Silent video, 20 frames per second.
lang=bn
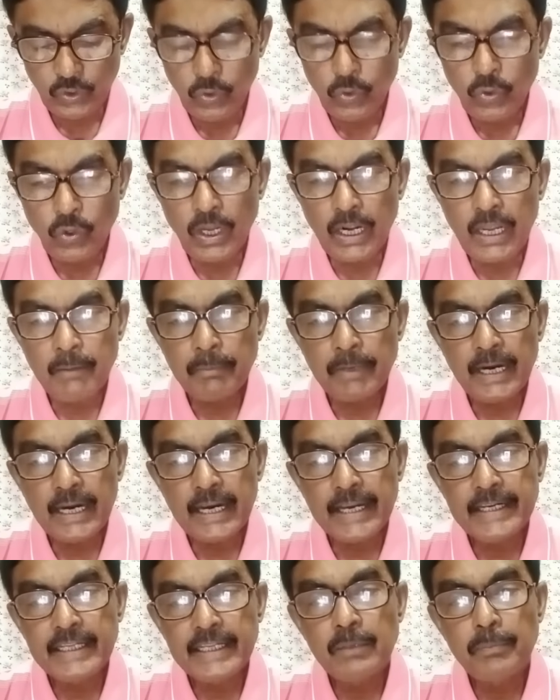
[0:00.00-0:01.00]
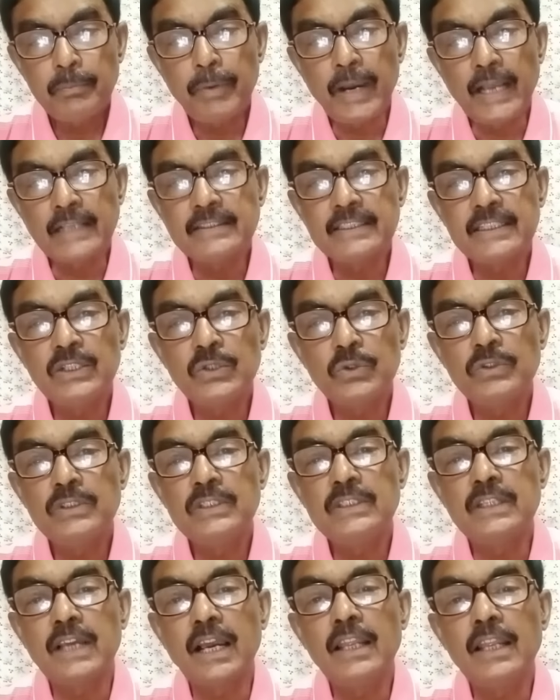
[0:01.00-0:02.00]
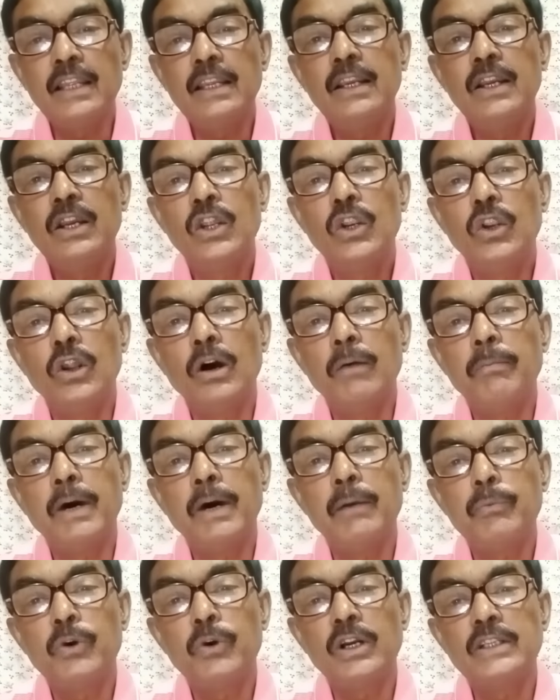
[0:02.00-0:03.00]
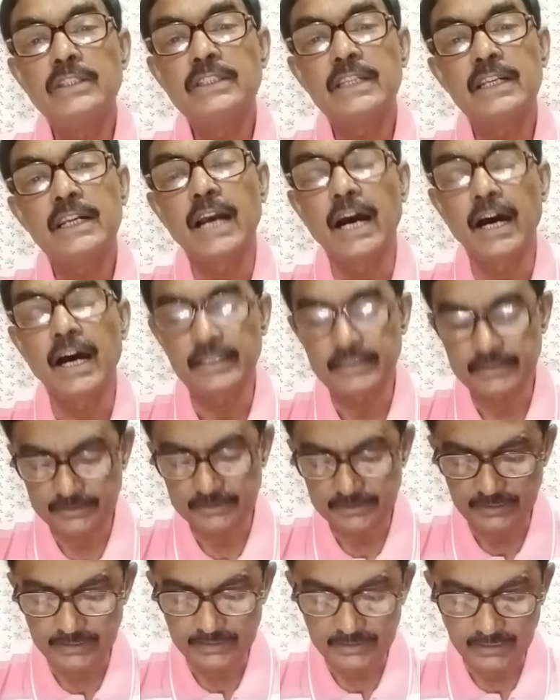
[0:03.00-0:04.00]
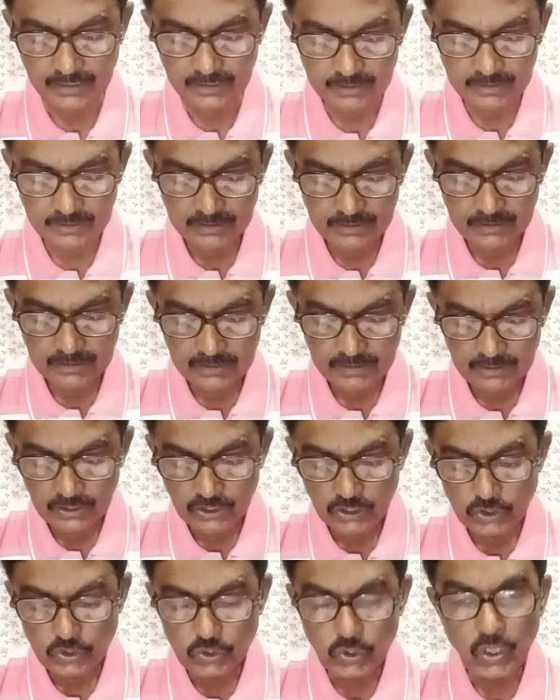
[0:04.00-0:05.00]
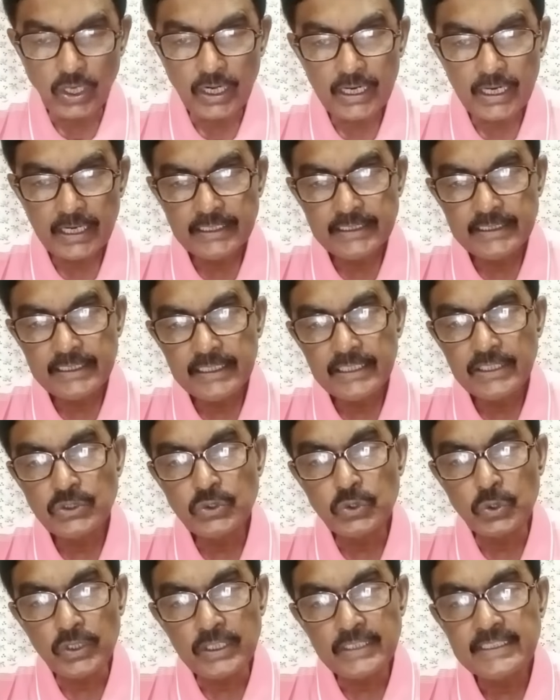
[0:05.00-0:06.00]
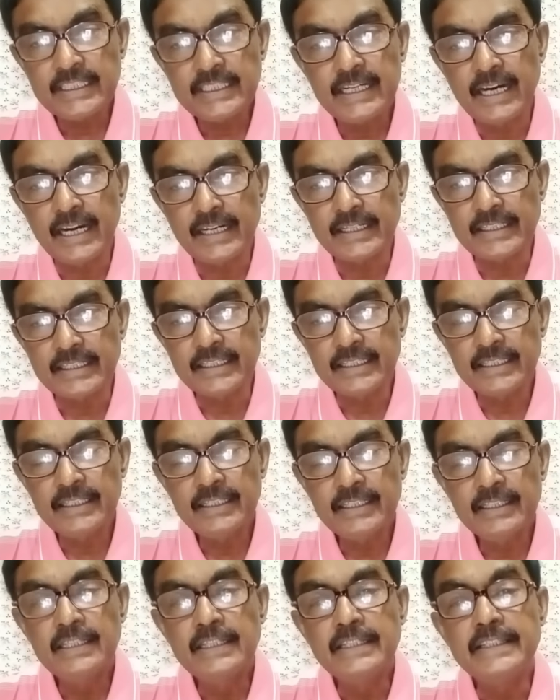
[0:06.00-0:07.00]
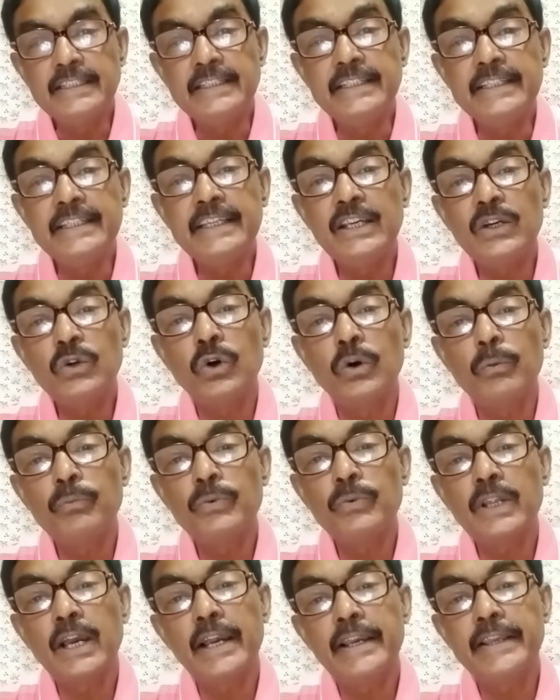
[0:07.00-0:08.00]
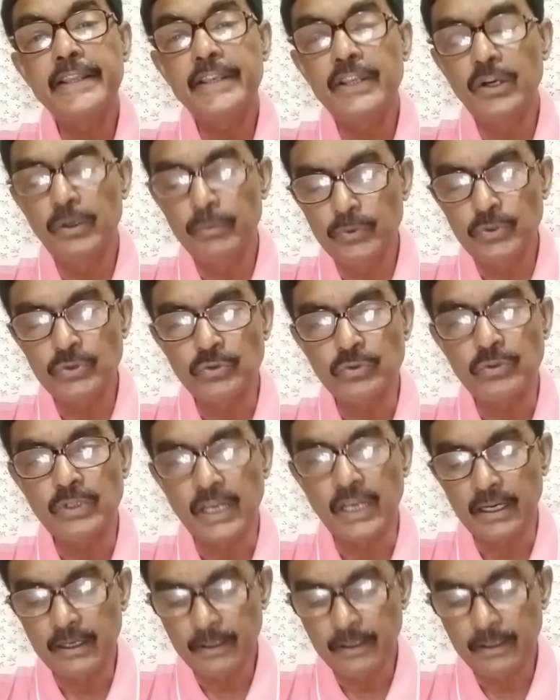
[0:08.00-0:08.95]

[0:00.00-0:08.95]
কলা বাগানের পাশের নদীটায় নবাবগঞ্জের ঘাট সেটা জল আনিতে চলেছে ঘাটে দিয়ে ঘোমটা গৃহবধূটা